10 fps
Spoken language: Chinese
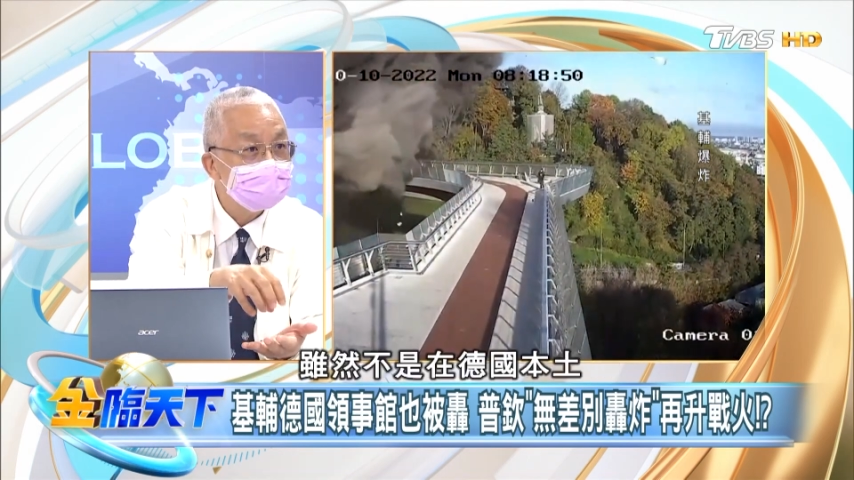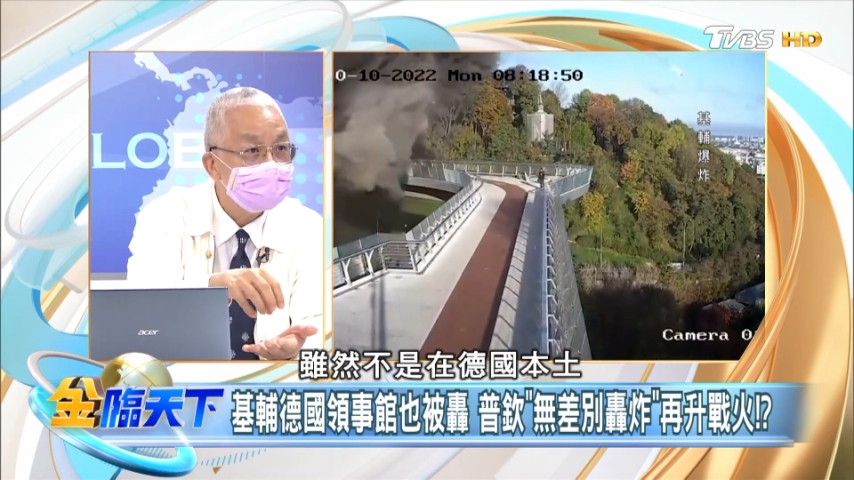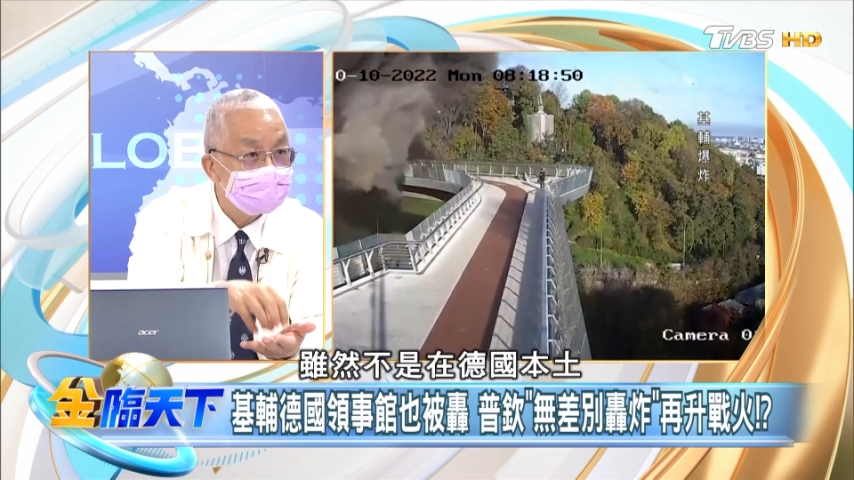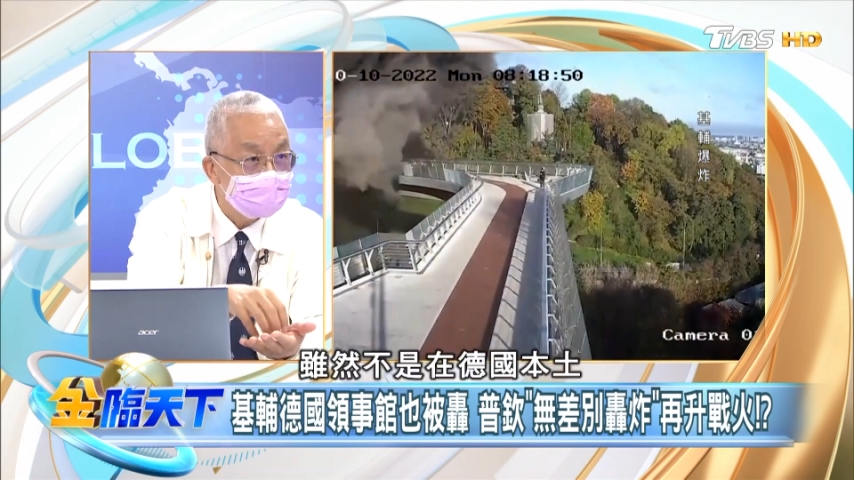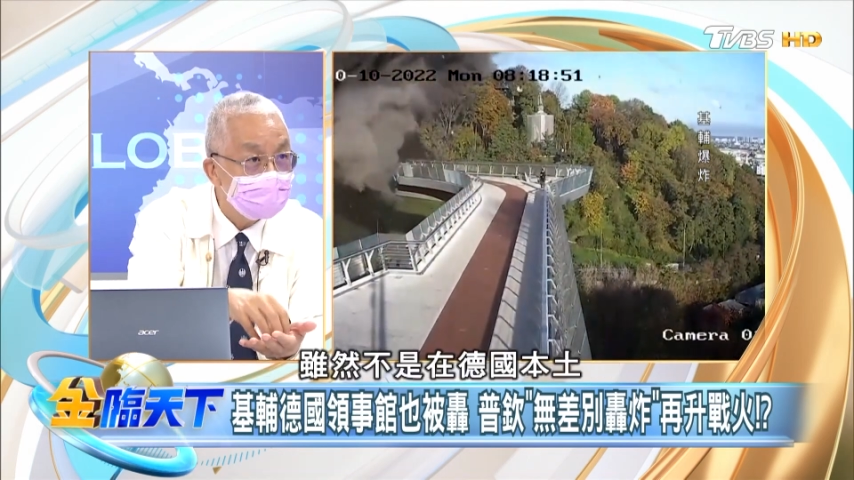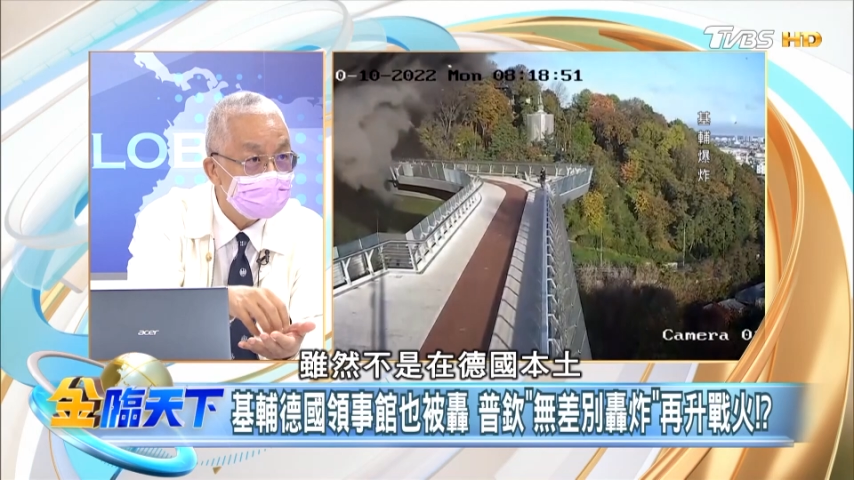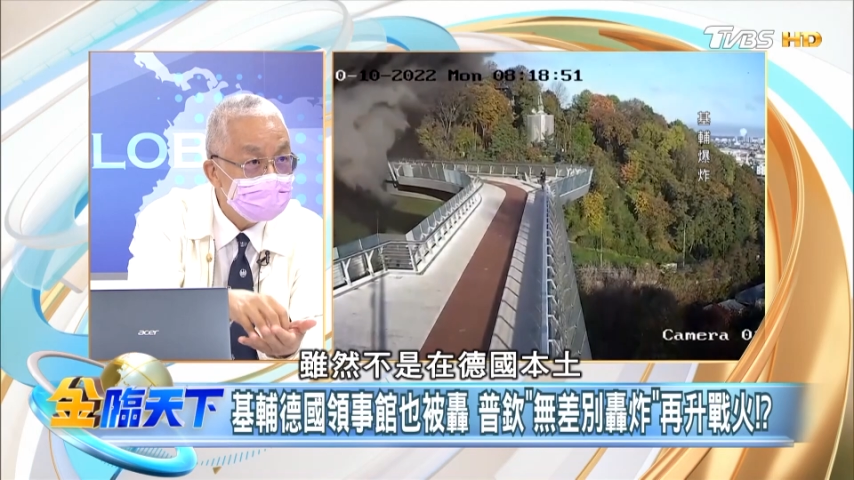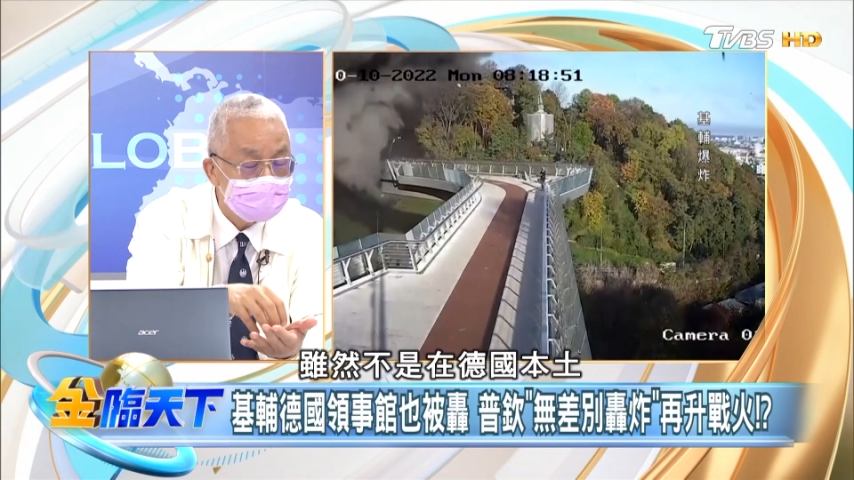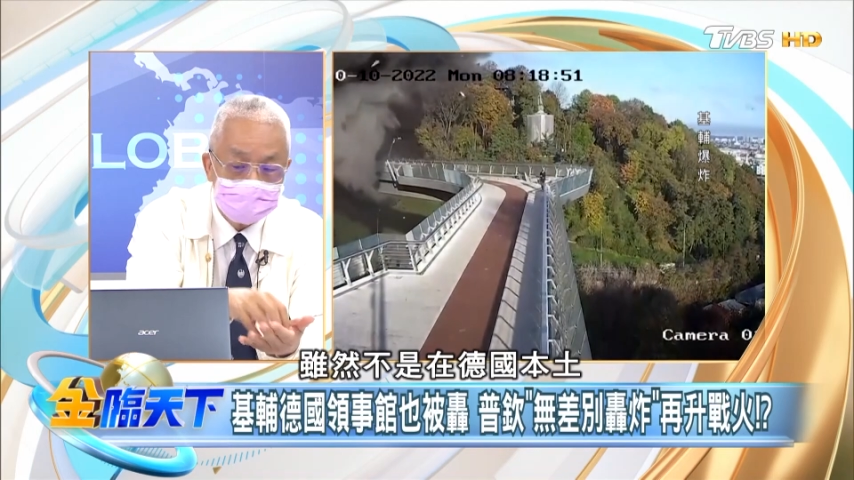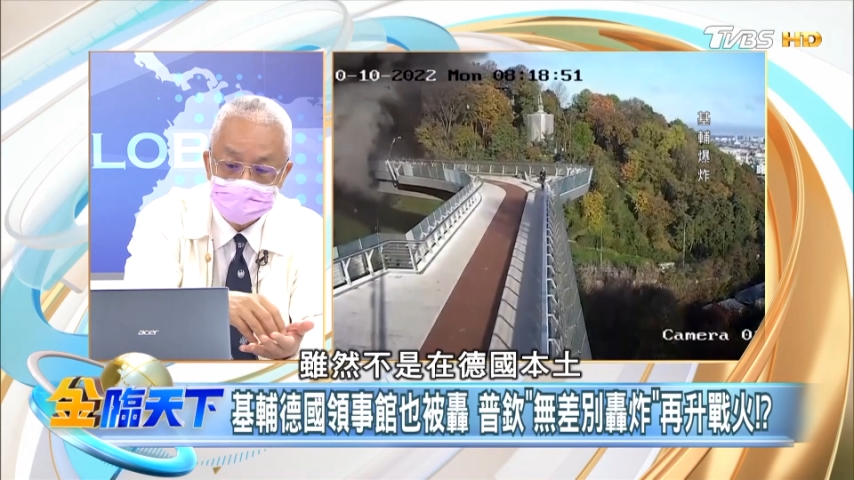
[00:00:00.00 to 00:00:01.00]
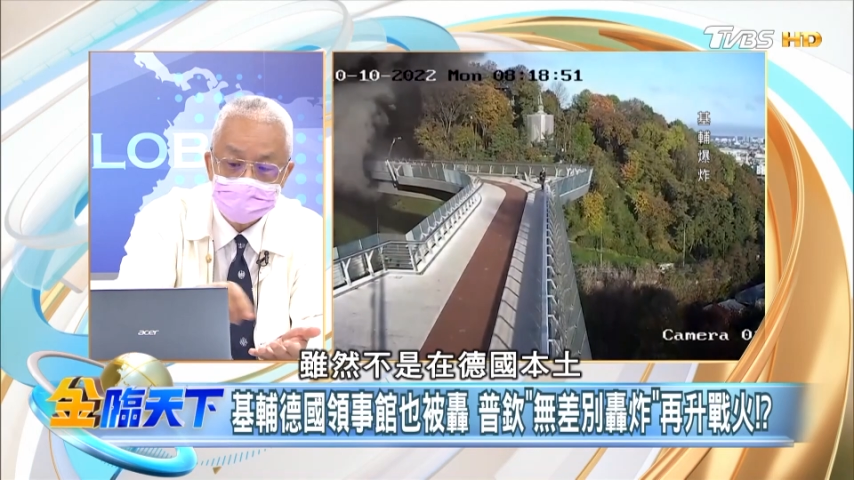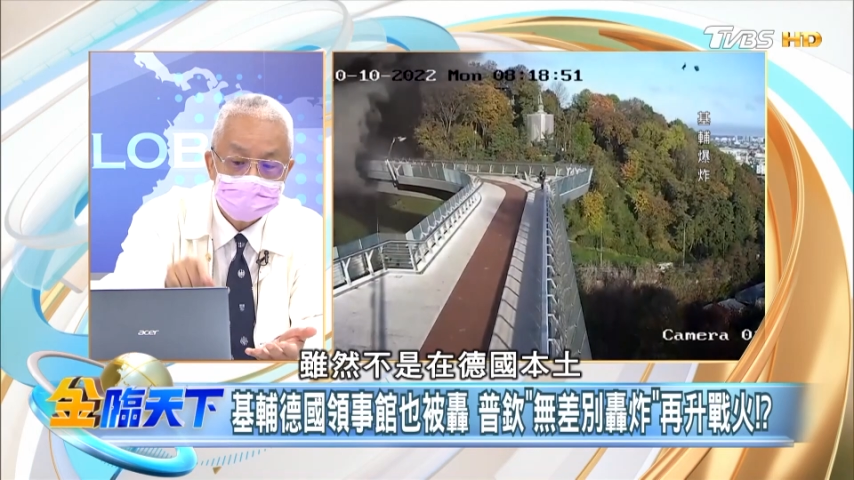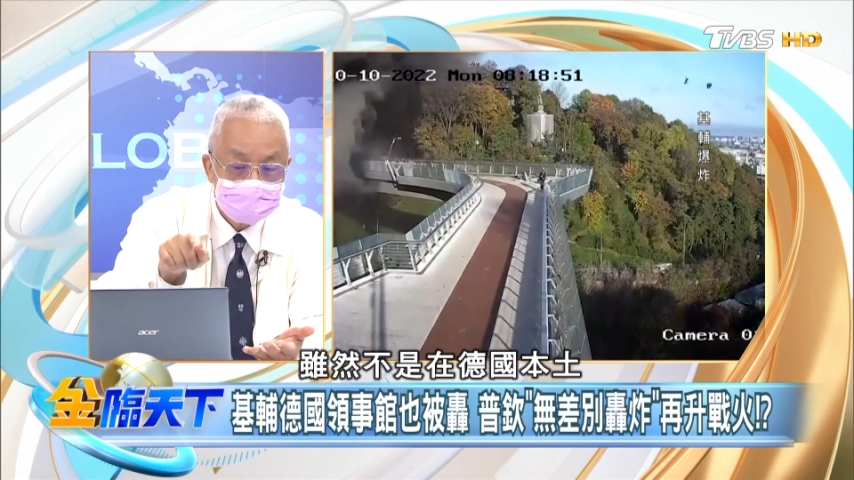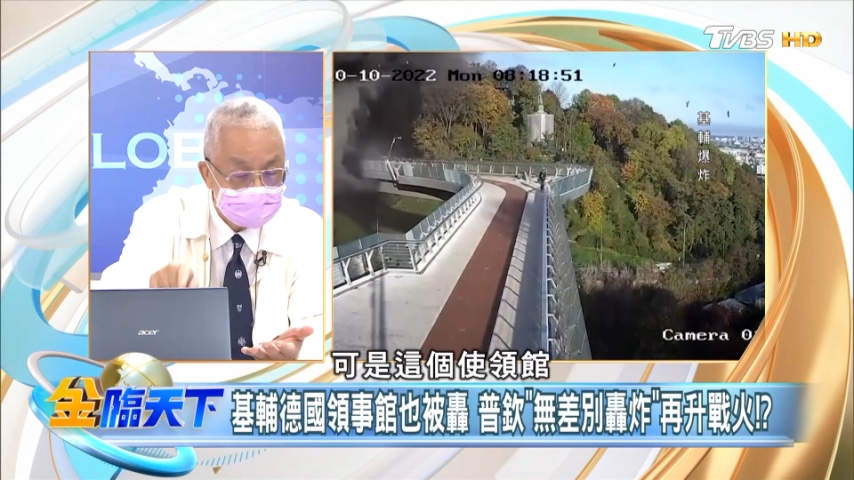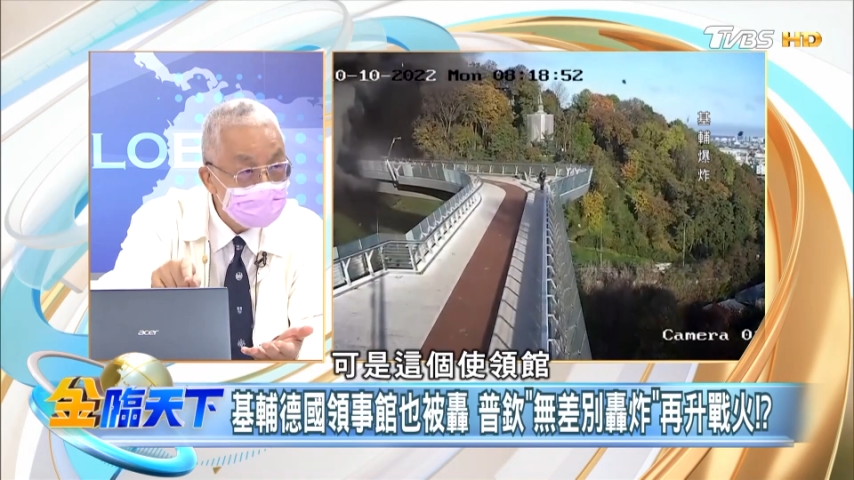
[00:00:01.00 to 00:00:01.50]
不是在德国本土，可
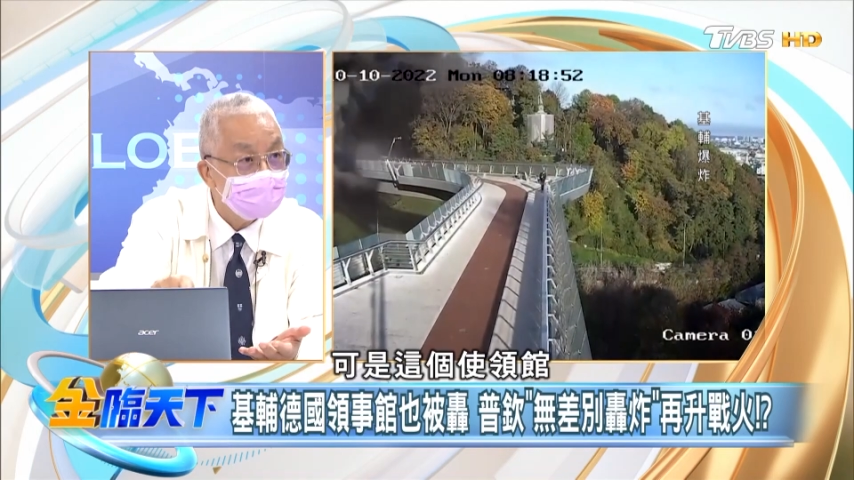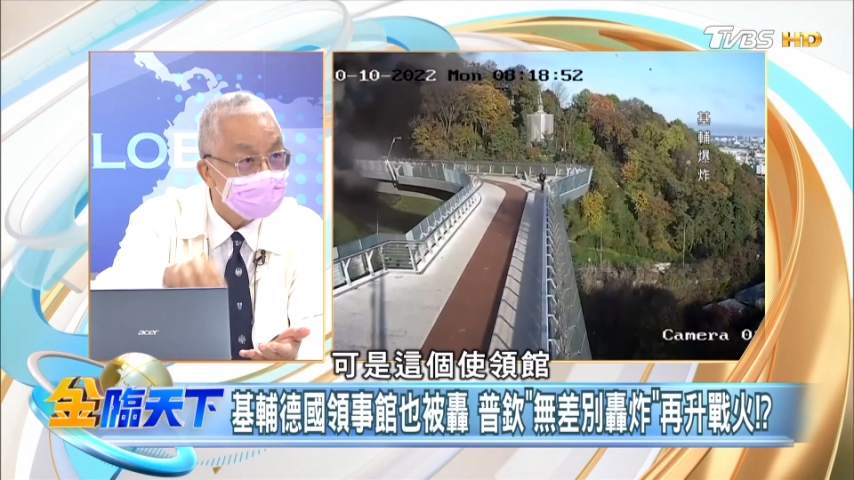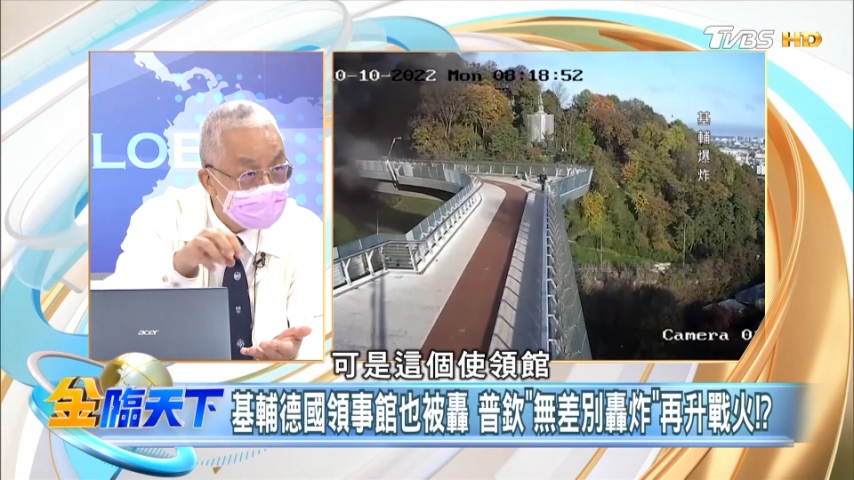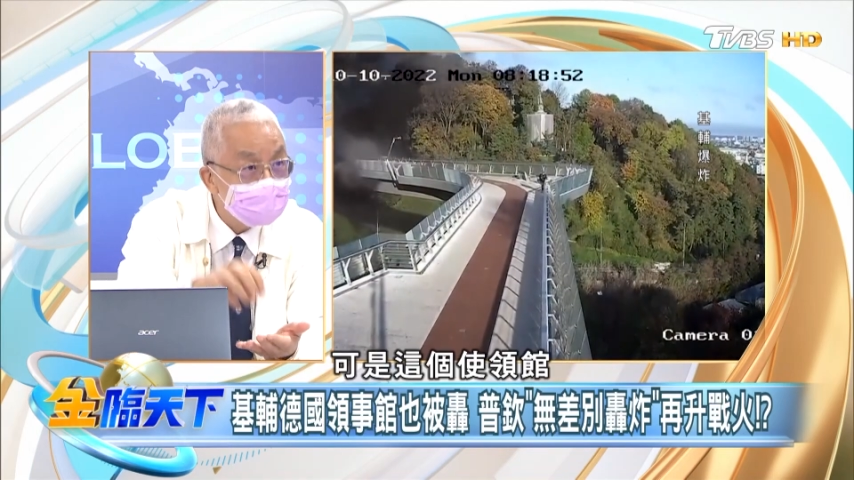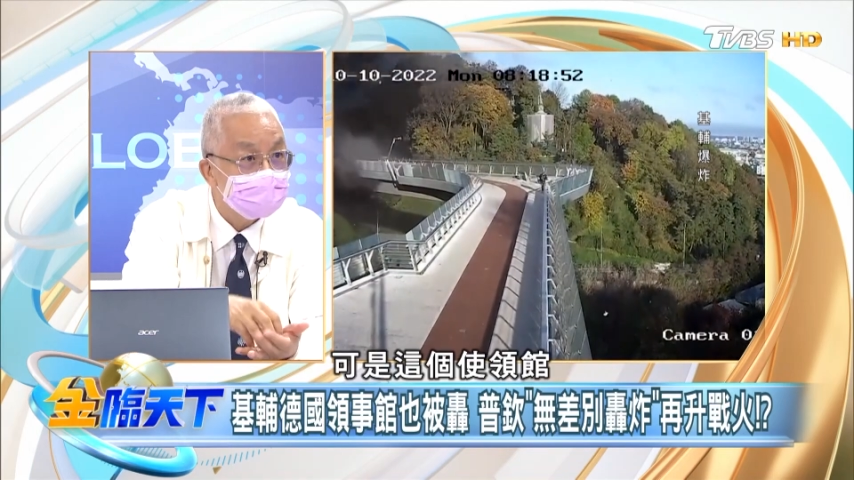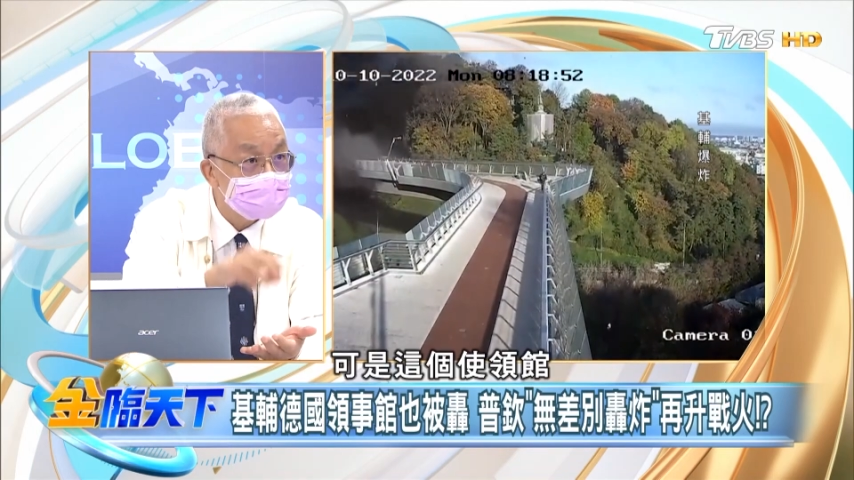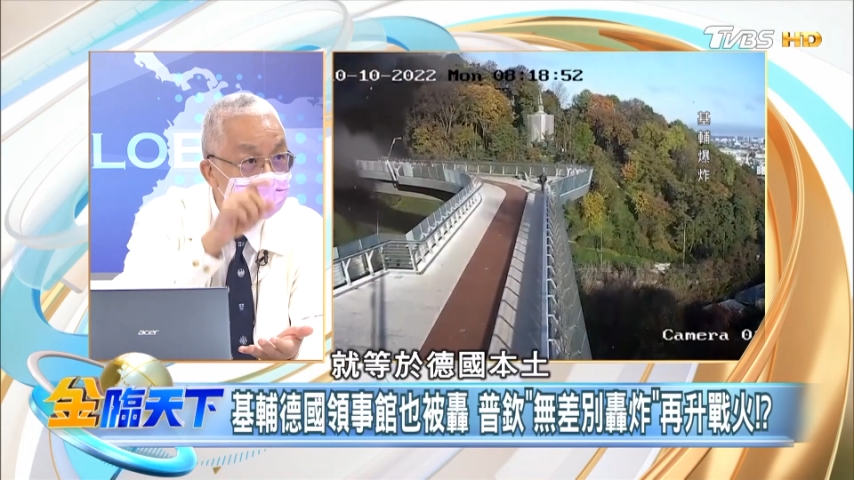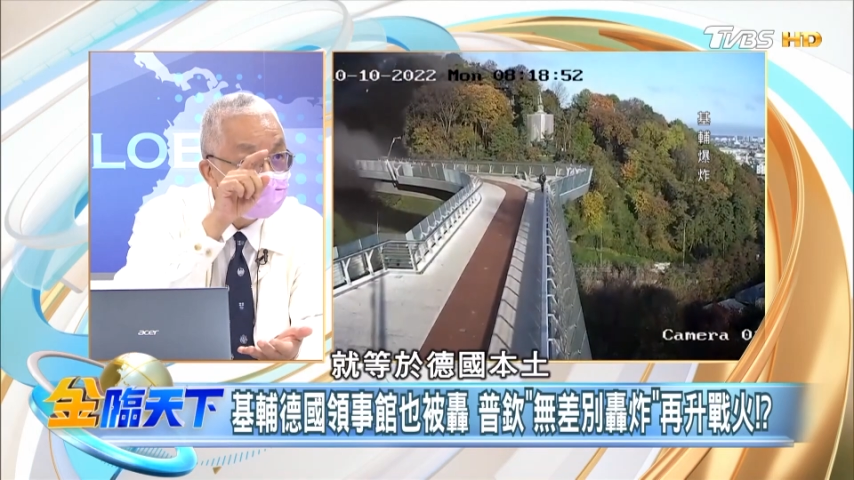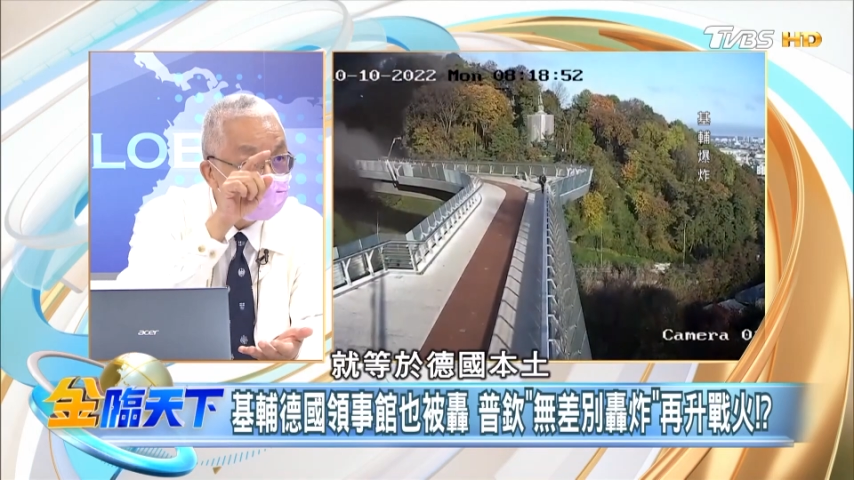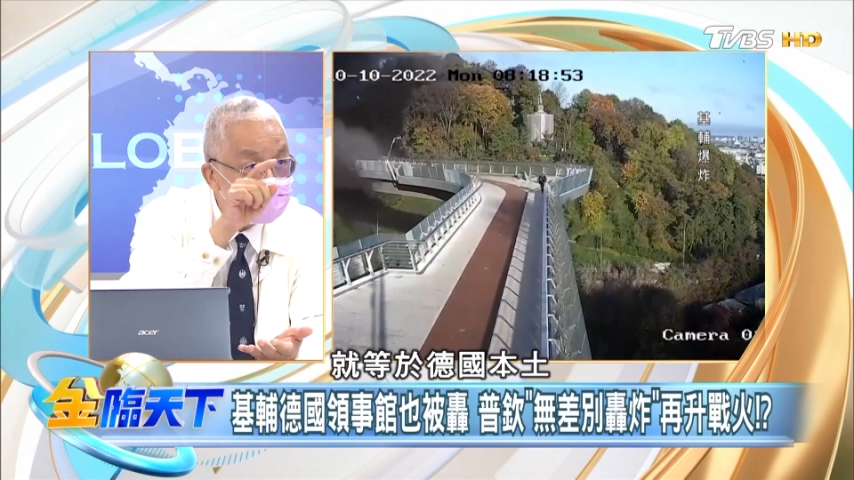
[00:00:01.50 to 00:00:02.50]
是这个使领馆就是